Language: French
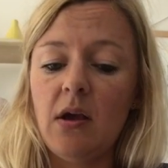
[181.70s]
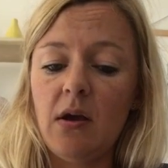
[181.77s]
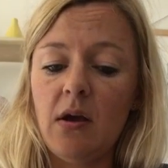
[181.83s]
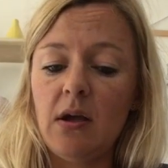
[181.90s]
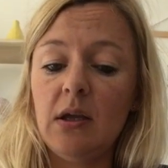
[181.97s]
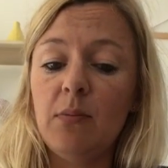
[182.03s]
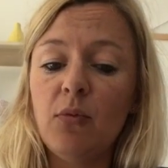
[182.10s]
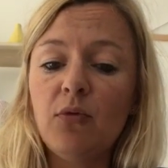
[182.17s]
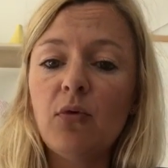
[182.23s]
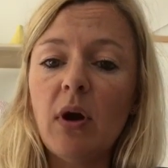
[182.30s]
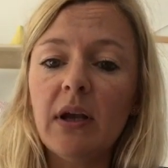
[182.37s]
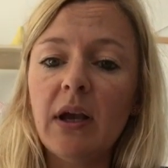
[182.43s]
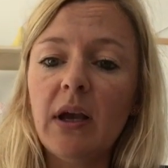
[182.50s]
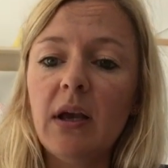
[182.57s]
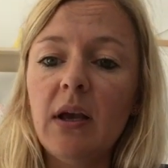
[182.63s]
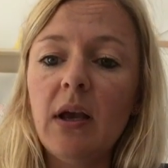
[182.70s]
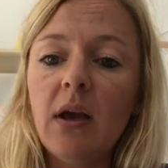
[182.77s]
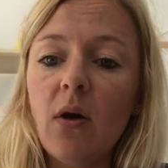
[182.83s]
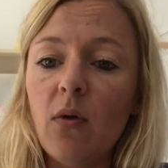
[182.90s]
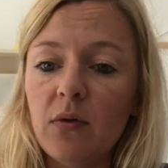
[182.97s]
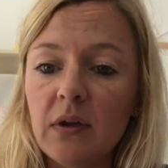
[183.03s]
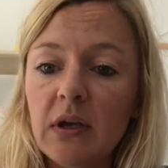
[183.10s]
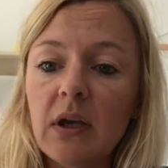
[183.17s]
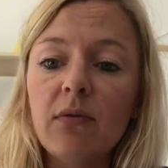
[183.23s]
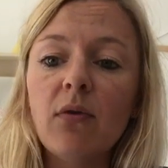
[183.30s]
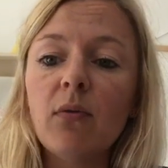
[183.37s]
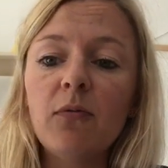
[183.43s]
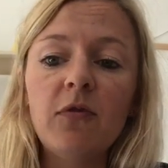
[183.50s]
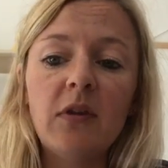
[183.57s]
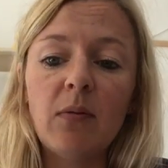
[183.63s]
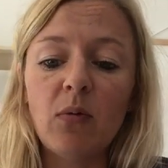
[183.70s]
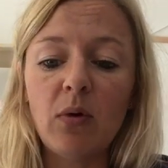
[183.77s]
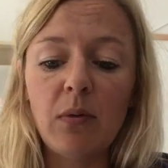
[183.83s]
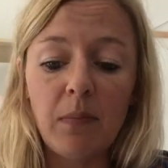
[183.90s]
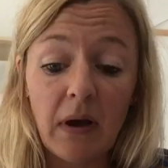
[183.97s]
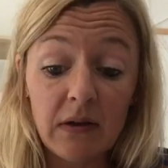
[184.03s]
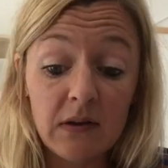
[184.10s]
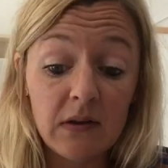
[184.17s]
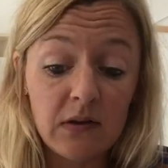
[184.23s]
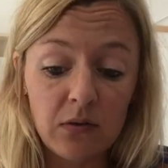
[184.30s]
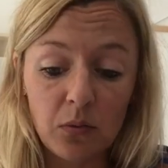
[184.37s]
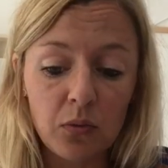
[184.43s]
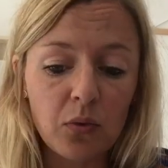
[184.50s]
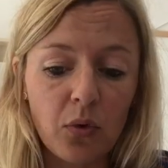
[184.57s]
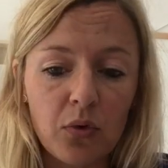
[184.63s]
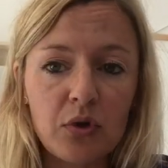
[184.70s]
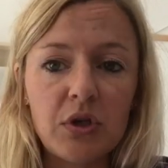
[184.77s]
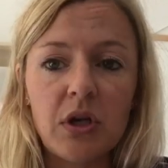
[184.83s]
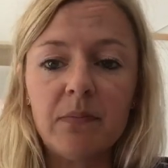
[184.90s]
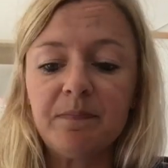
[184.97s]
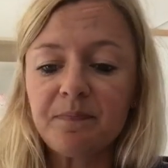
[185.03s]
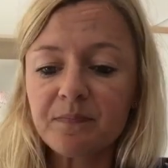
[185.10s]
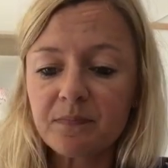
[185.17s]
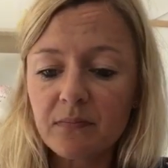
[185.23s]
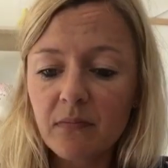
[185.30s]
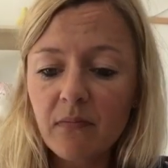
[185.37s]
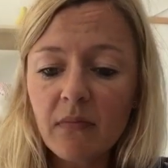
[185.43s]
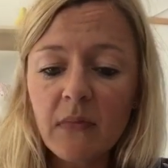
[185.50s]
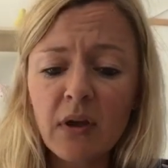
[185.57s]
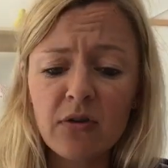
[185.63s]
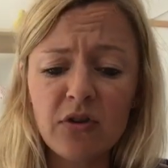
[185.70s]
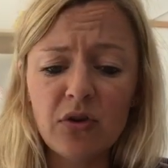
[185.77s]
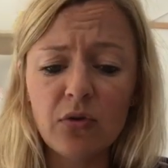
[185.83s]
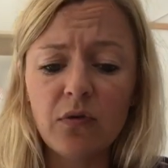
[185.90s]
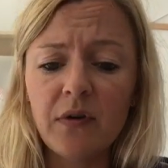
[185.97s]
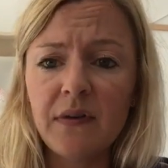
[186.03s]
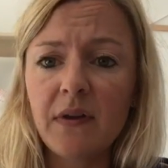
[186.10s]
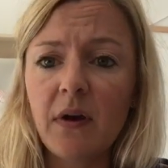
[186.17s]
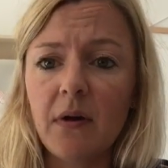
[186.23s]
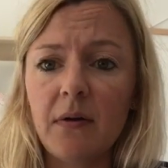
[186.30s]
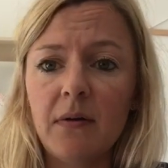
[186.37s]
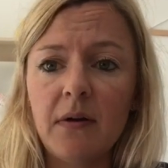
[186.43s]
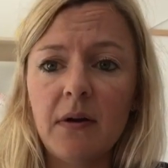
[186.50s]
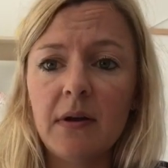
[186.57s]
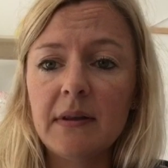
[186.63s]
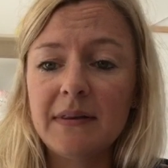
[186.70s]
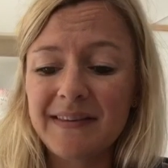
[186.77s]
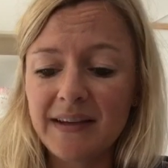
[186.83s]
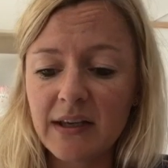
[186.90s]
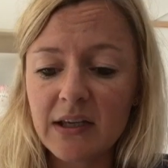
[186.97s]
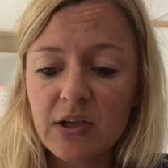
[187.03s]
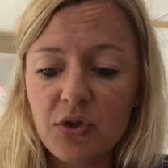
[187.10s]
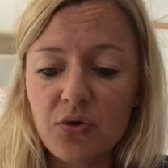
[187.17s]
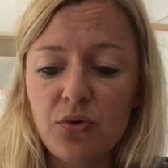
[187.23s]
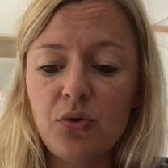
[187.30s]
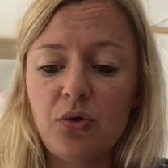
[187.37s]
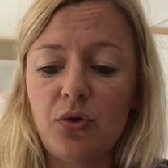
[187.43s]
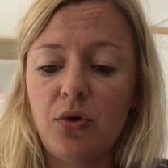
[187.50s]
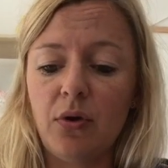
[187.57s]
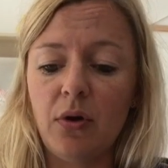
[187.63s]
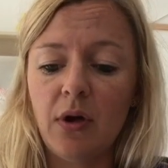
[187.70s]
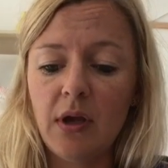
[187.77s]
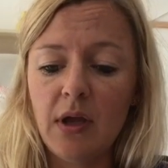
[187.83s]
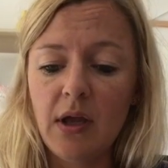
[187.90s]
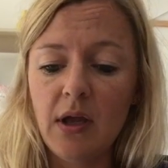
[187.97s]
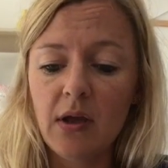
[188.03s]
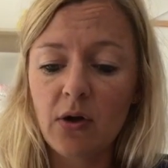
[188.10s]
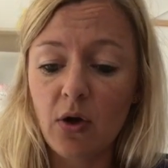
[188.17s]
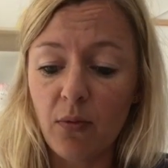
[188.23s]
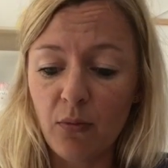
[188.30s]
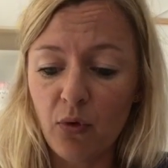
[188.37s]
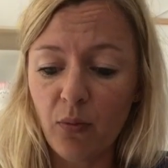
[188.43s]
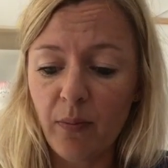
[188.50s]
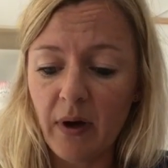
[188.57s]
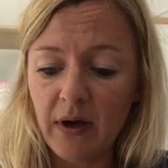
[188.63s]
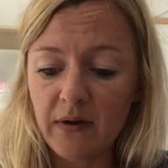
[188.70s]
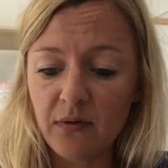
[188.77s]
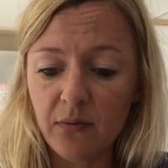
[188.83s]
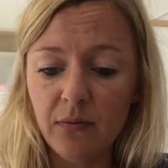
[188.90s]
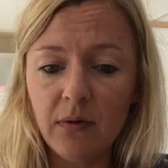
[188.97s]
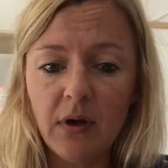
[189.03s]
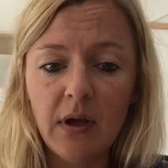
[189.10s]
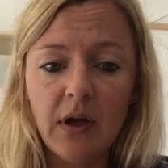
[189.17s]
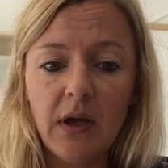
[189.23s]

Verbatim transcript: Euh, il me voit créer en écrivant finalement une partition de crochet. J'ai trouvé ça très juste comme comparaison.